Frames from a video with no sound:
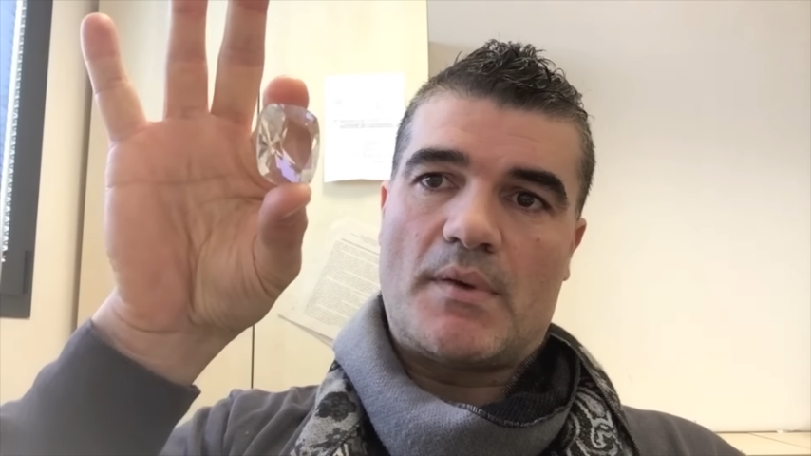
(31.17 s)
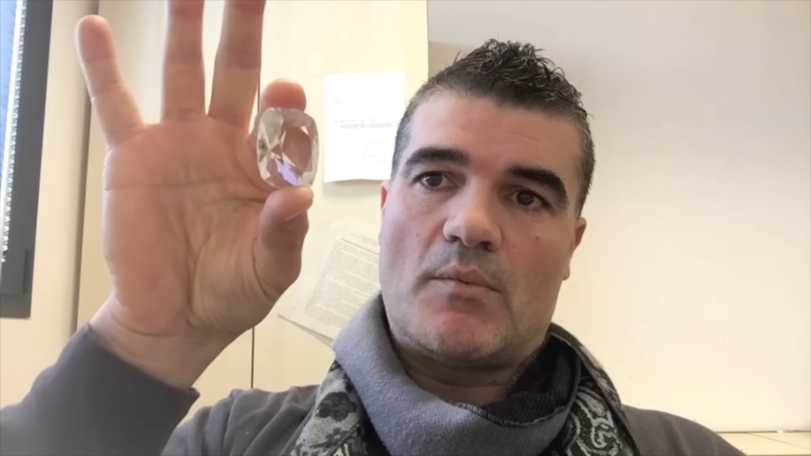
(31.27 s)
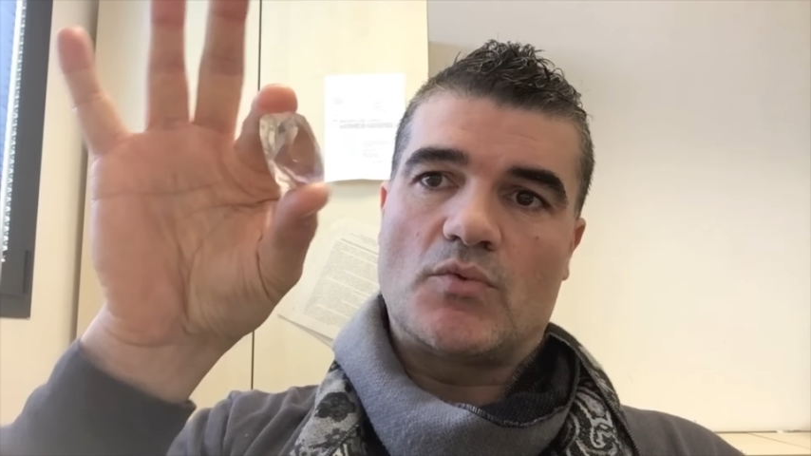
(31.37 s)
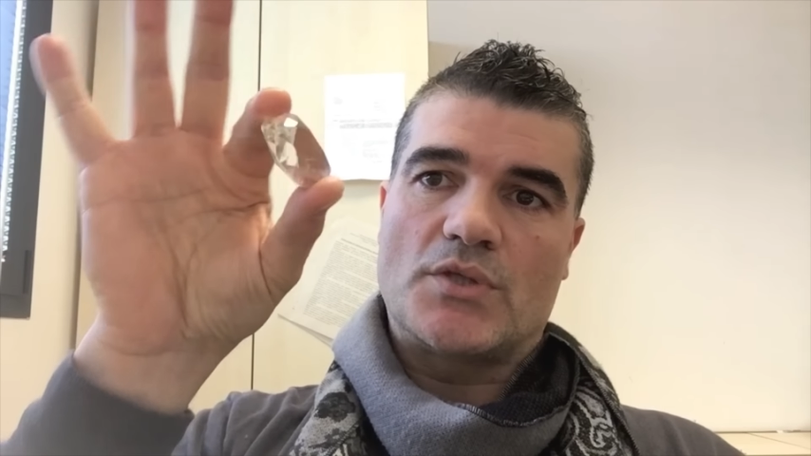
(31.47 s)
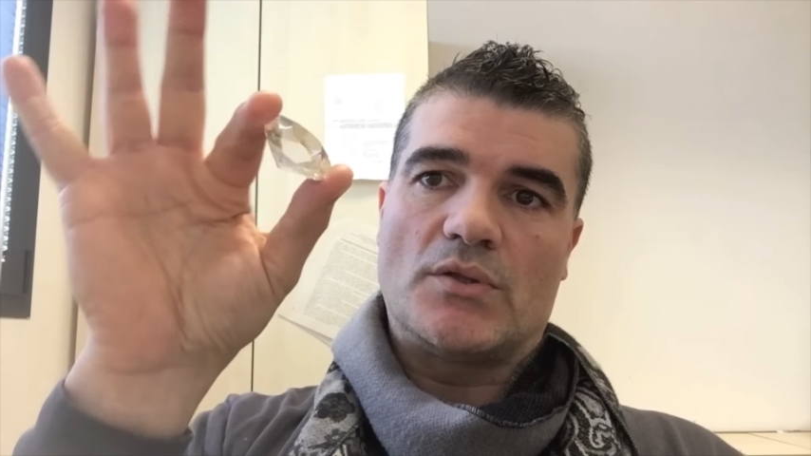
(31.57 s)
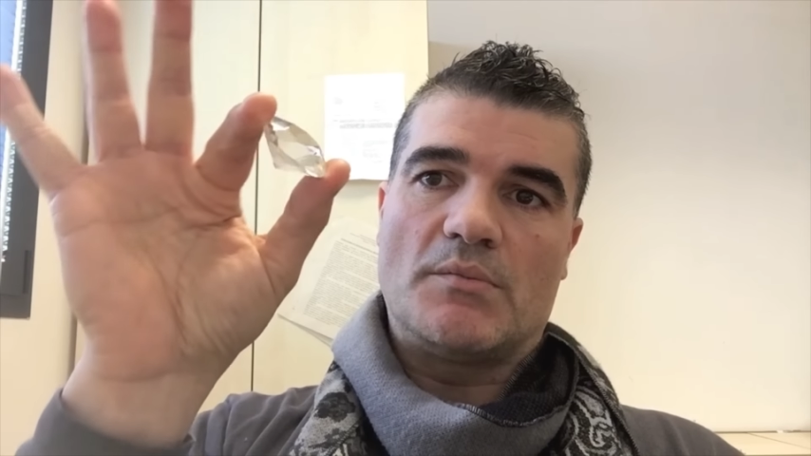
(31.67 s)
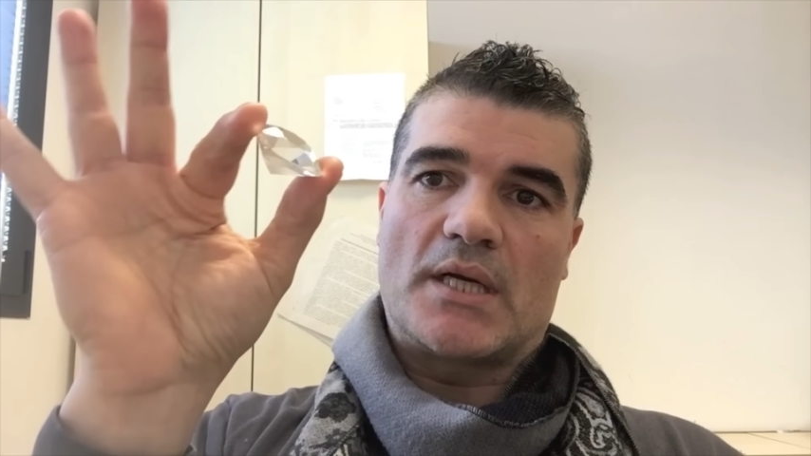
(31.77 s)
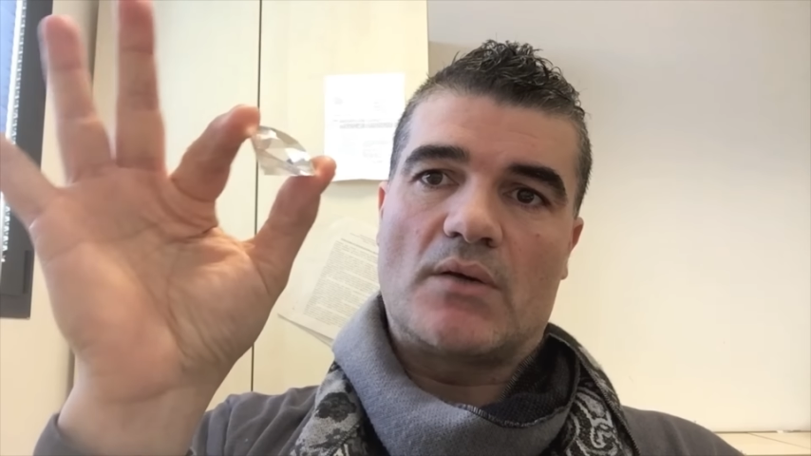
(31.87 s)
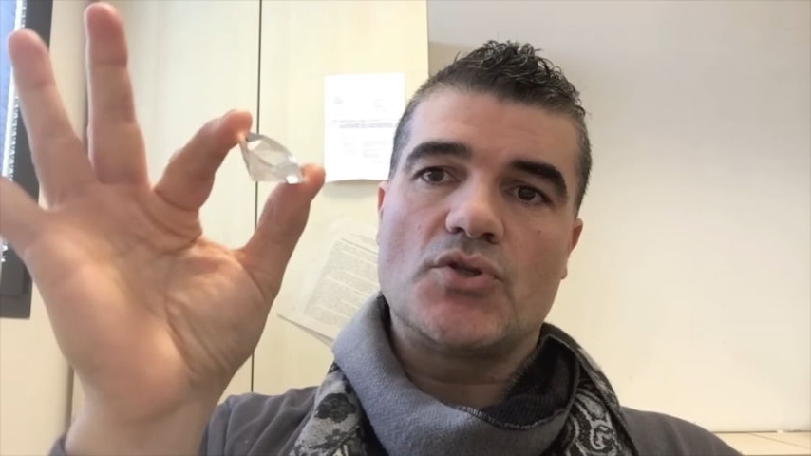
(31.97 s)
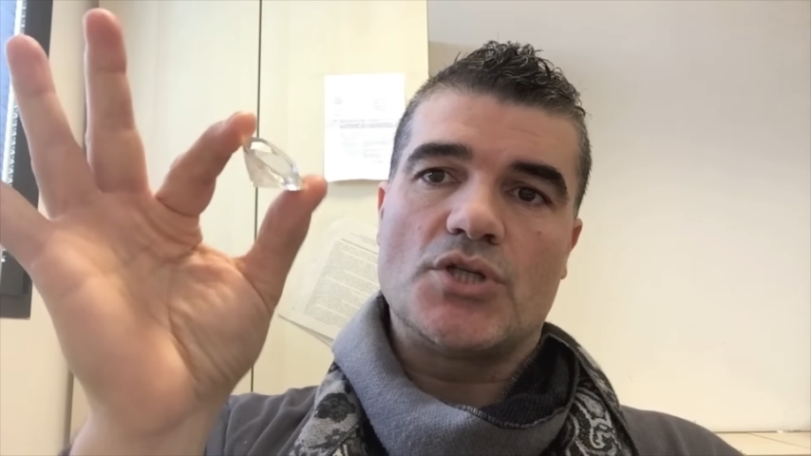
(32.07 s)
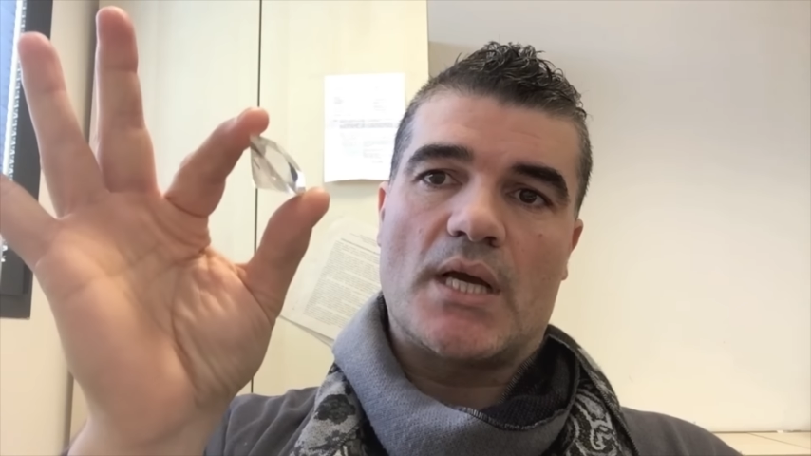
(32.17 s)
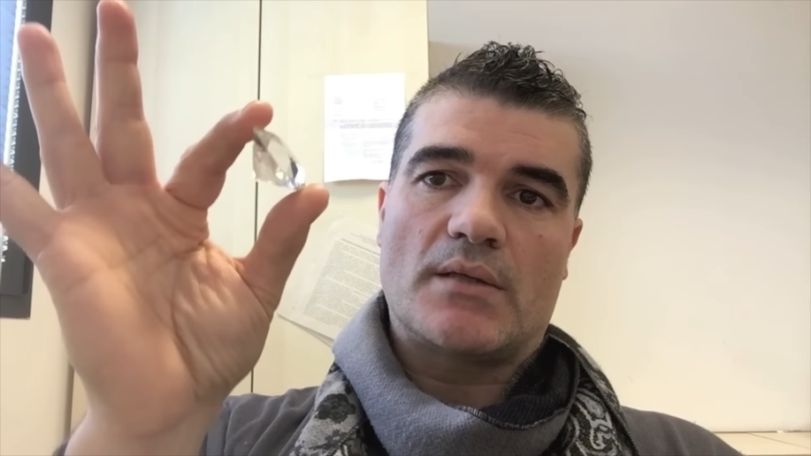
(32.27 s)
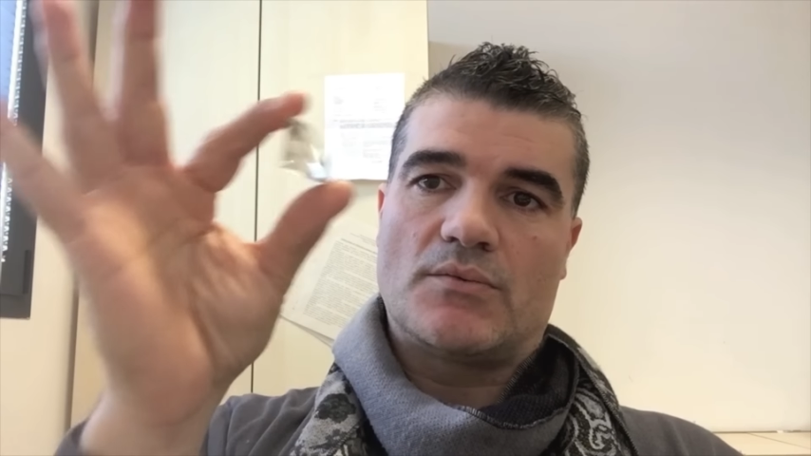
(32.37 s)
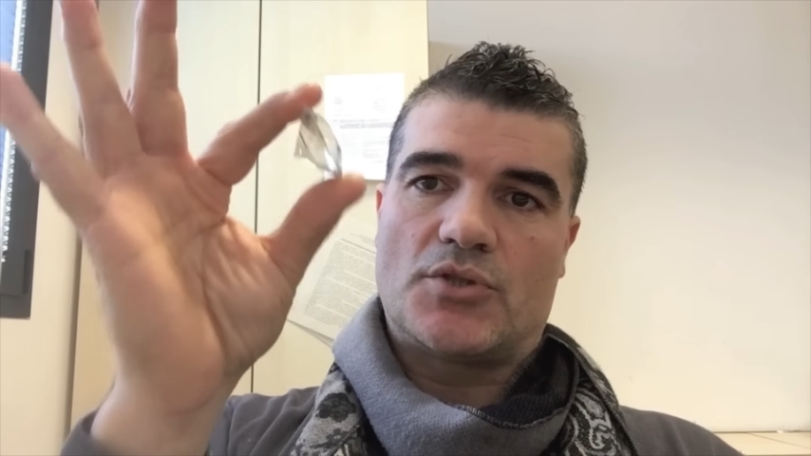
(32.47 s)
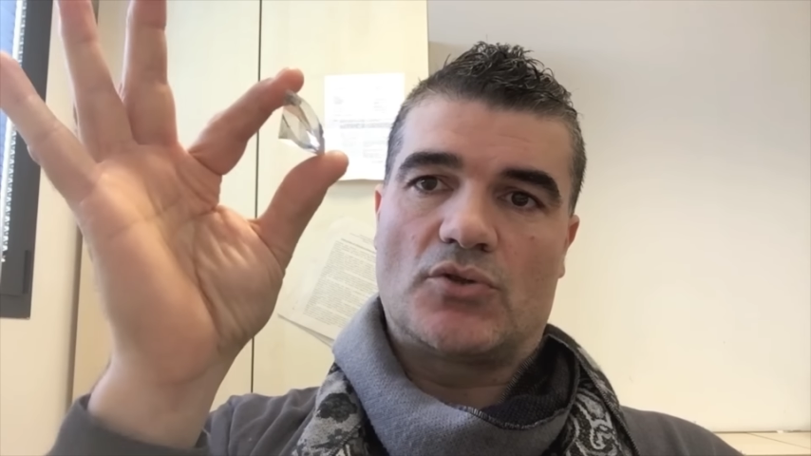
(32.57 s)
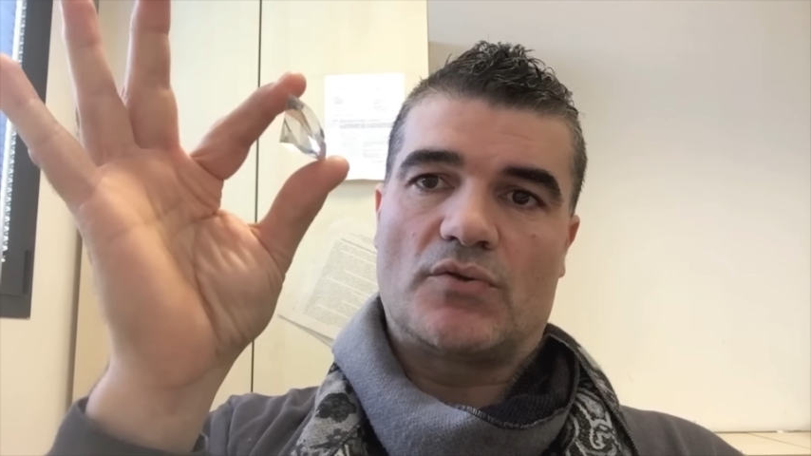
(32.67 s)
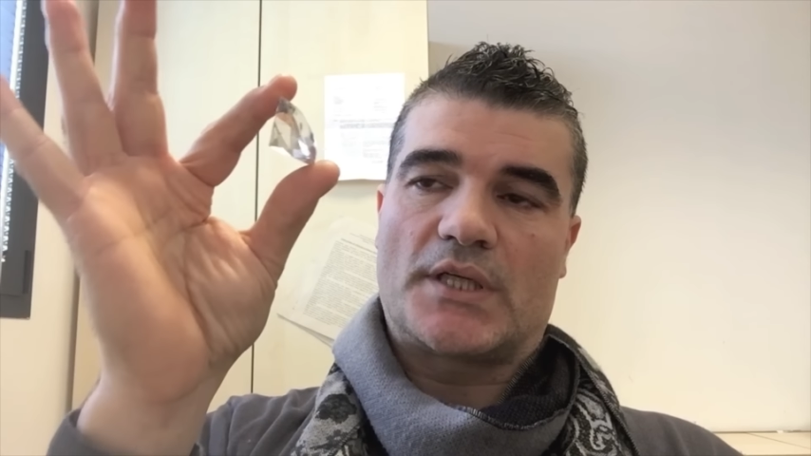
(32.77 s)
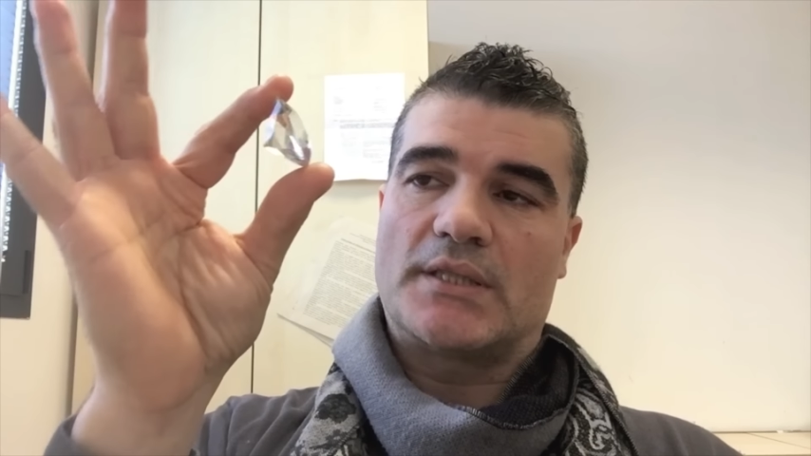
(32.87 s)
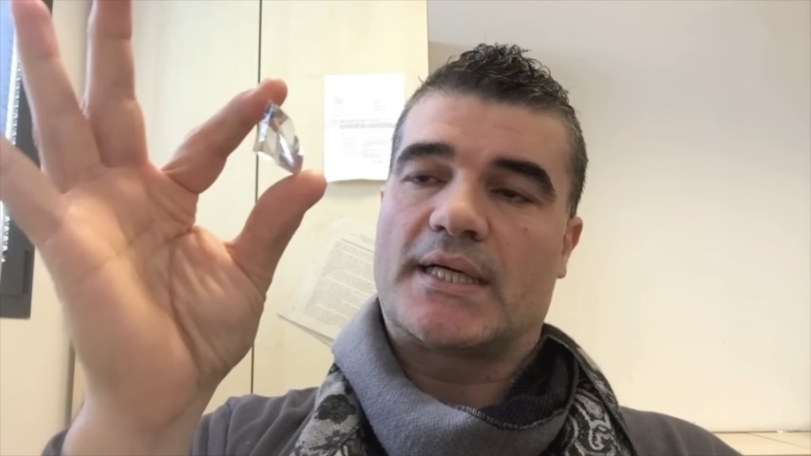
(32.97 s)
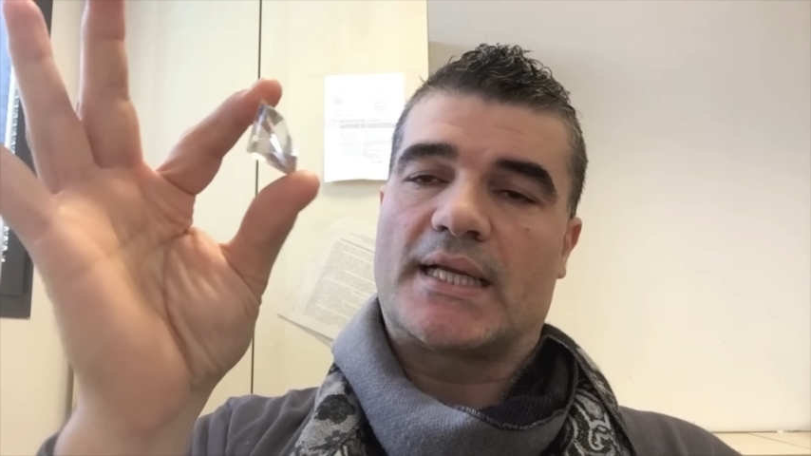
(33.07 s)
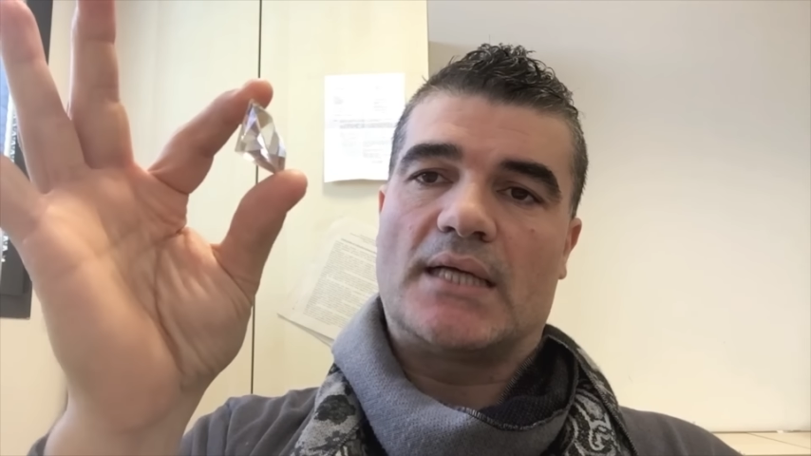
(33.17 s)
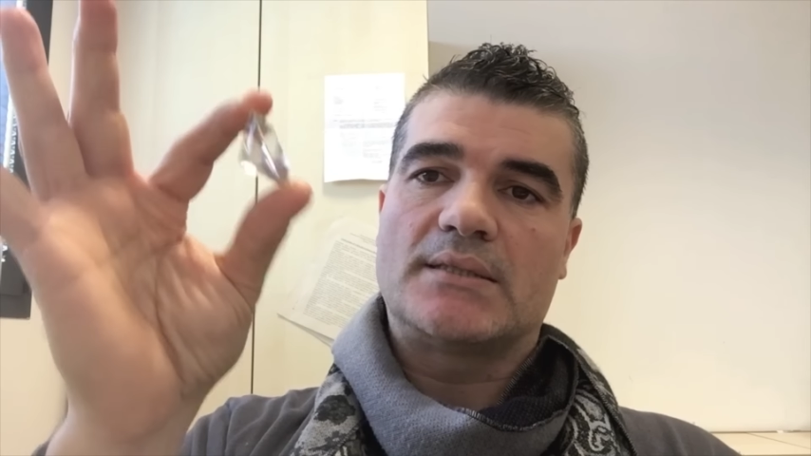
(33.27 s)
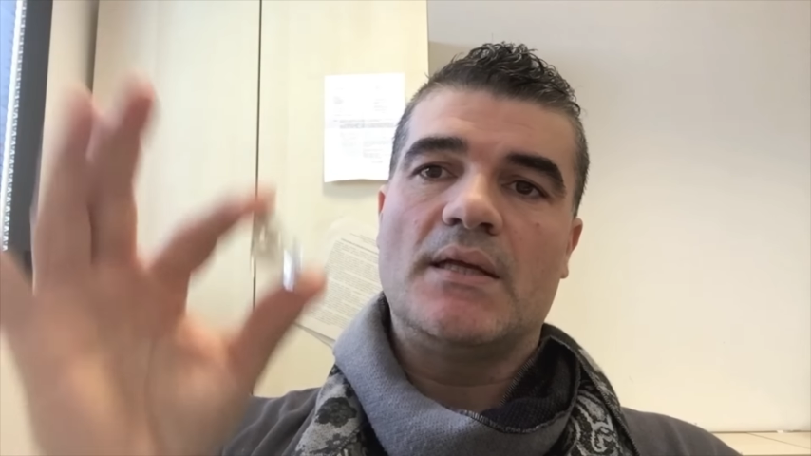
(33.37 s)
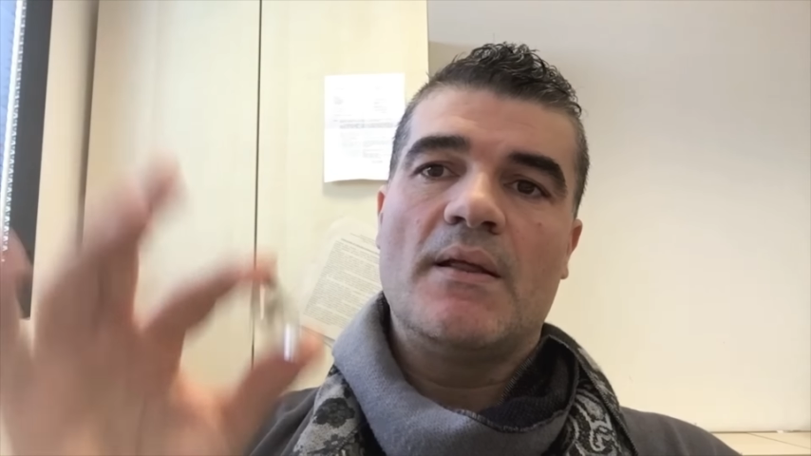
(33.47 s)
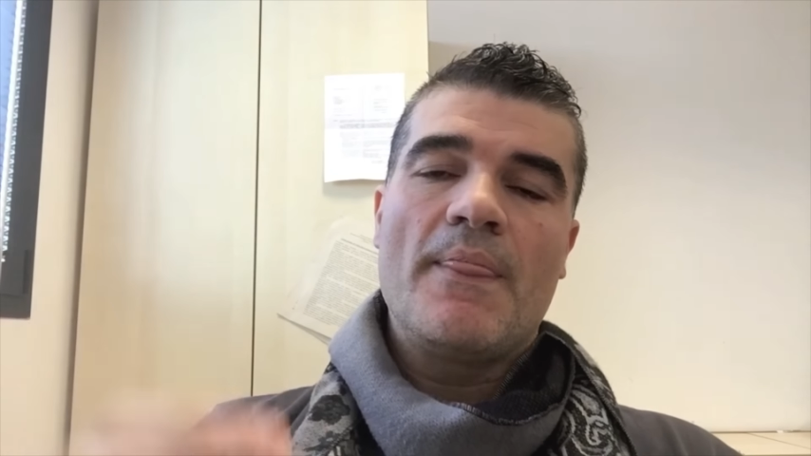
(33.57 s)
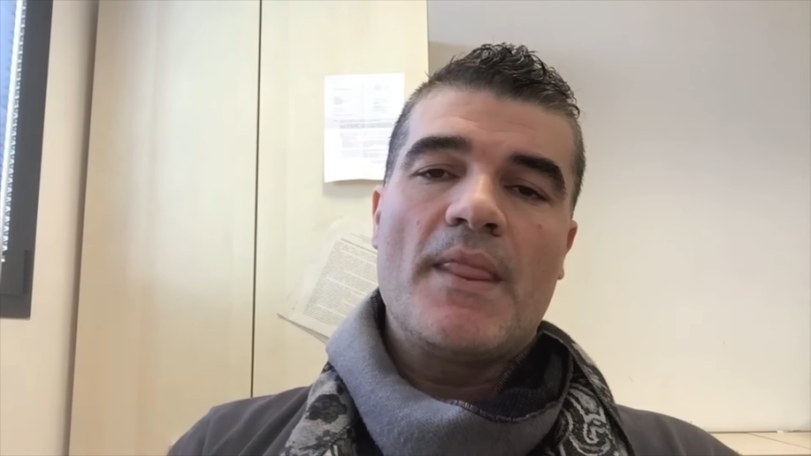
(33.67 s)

che abbiamo al Museo di Mineralogia, 130 carati,